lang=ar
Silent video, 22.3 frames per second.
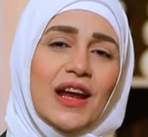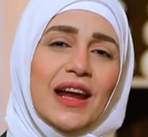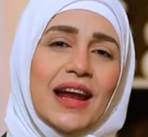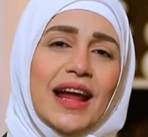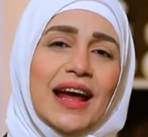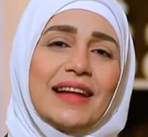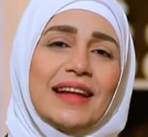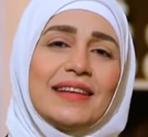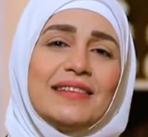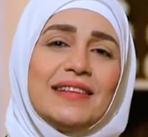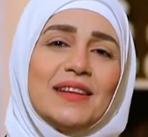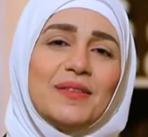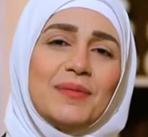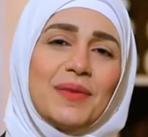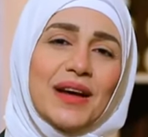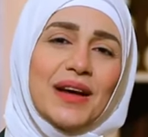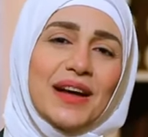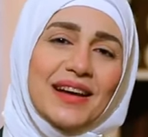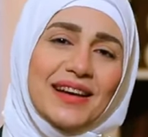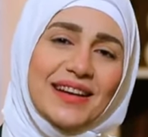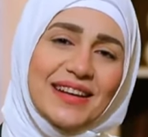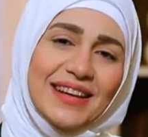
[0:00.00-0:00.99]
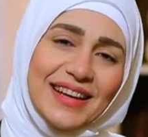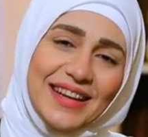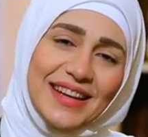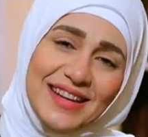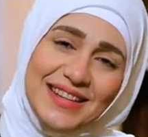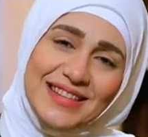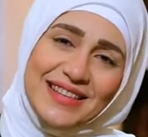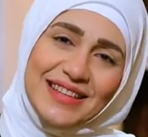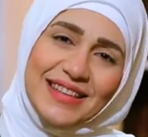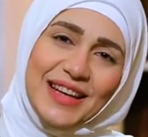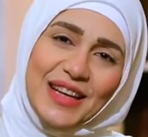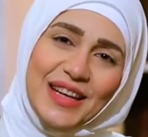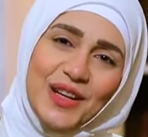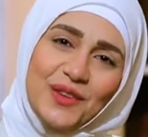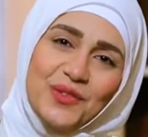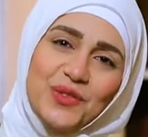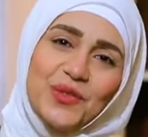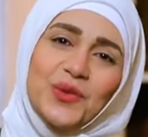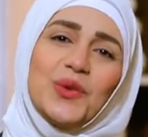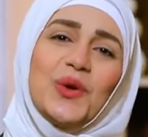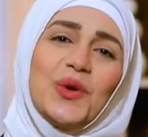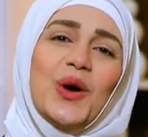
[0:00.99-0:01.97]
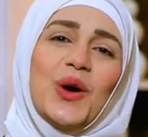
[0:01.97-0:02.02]
لحد ما خلصت
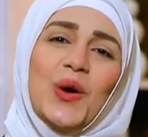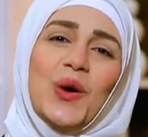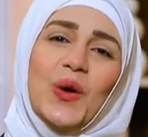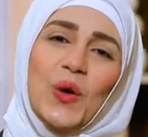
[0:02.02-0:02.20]
خلافته